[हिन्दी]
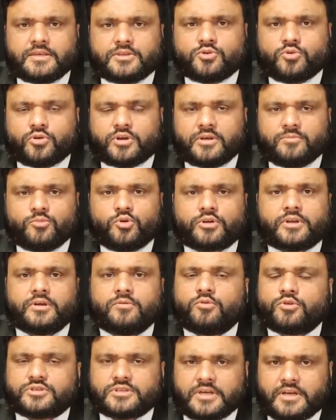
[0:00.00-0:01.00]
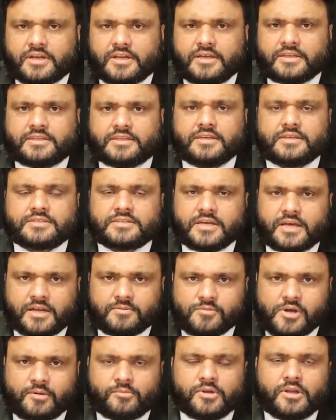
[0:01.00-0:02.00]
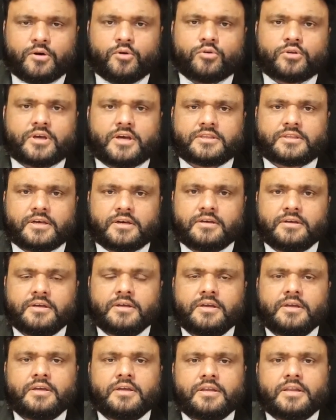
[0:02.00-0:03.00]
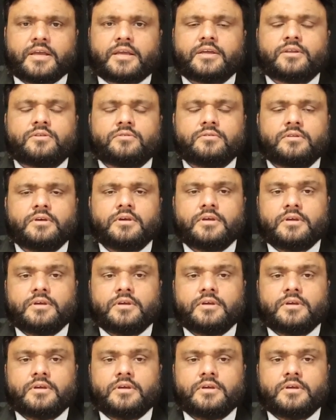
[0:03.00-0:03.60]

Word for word: थे छोटे मोटे वो चल रहे थे सारा मामला हो रहा था लेकिन